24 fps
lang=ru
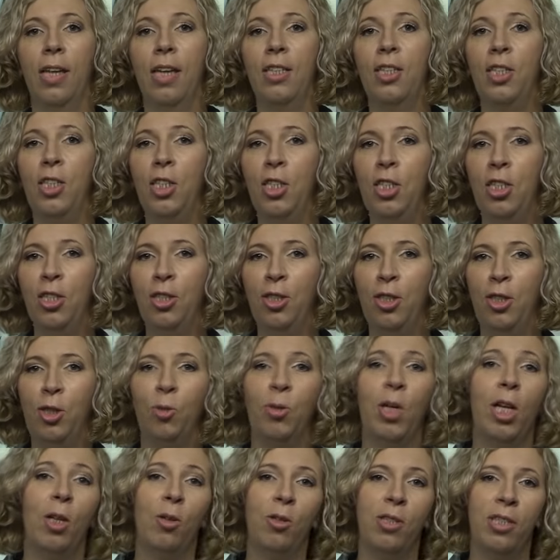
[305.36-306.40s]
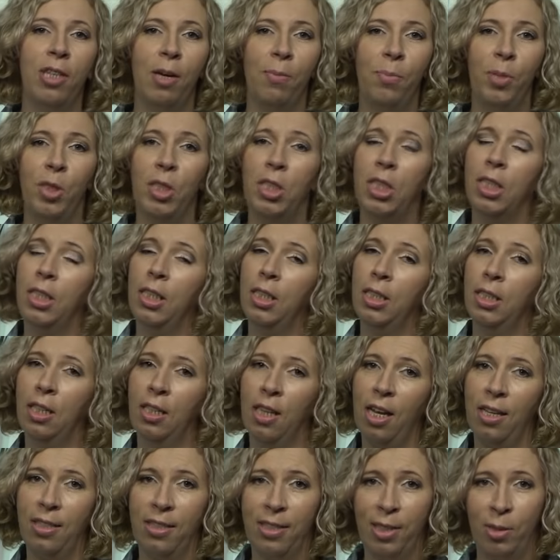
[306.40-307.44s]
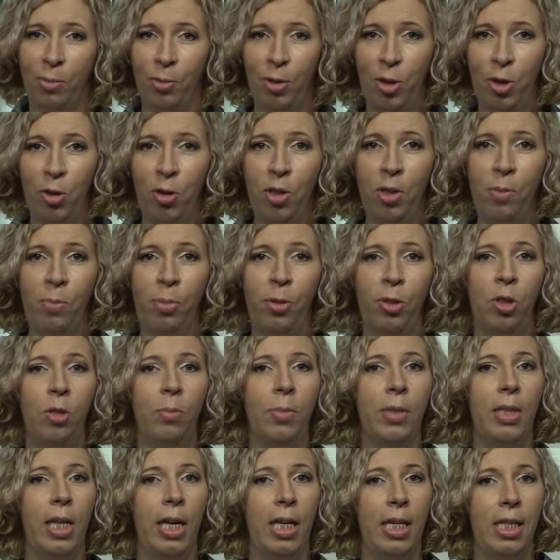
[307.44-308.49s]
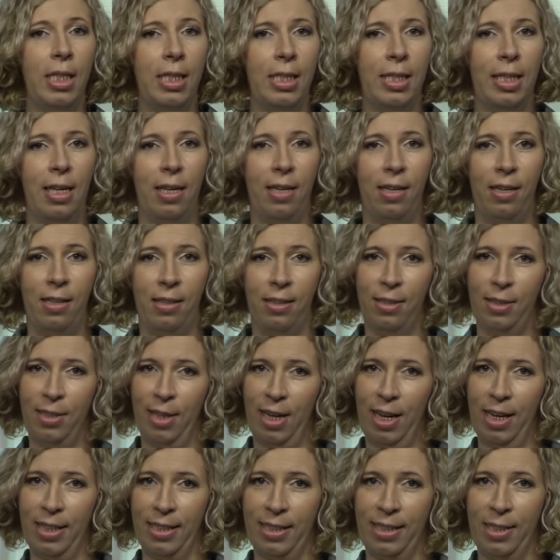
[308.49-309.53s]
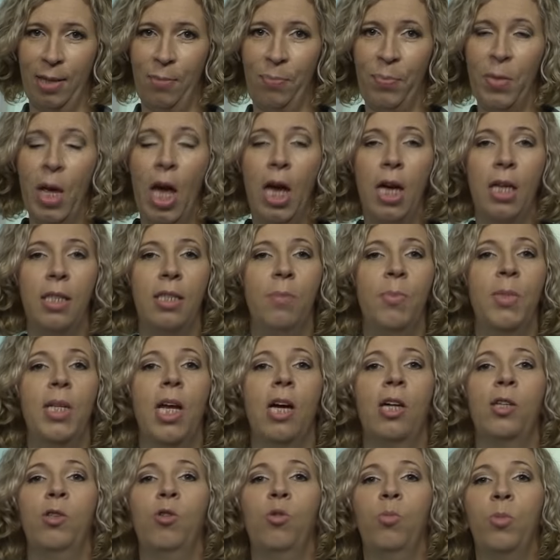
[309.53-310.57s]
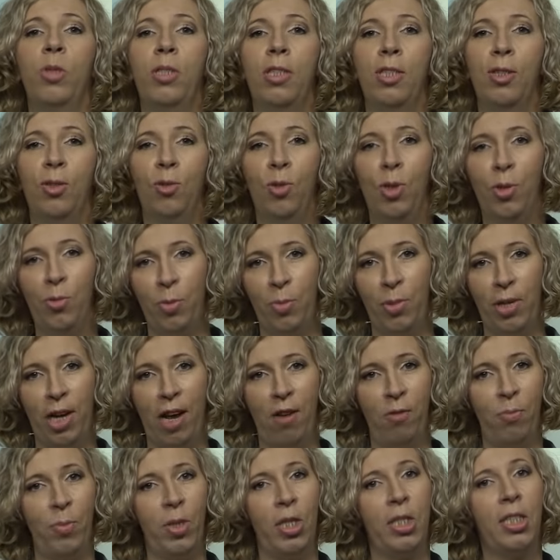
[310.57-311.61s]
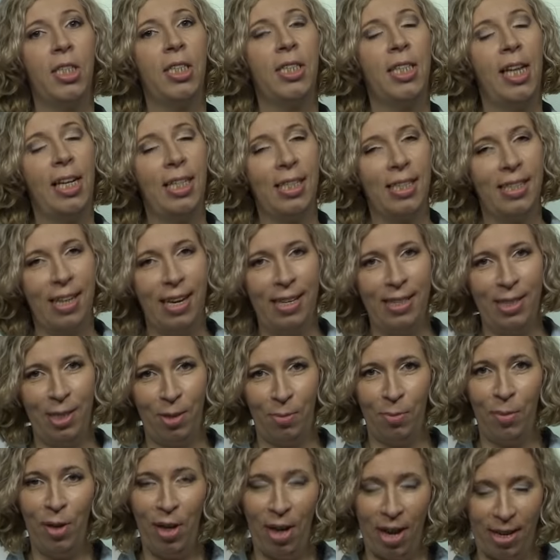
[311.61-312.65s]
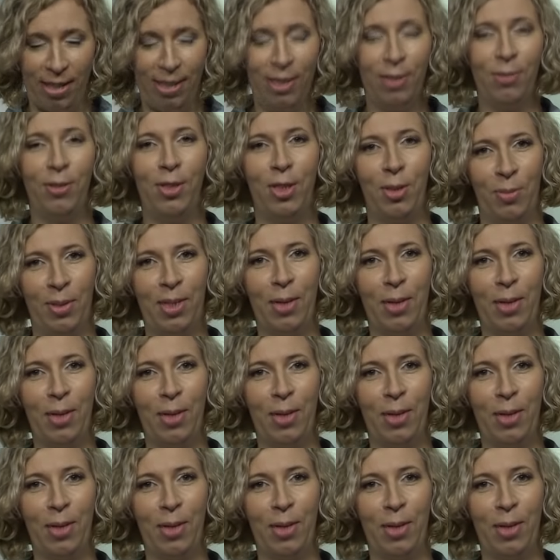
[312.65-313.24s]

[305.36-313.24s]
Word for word: Насыщенность удалось добиться нидерландским ученым путем длительной селекции. Семена к новому сезону выбираем вместе с Александром Леонидовичем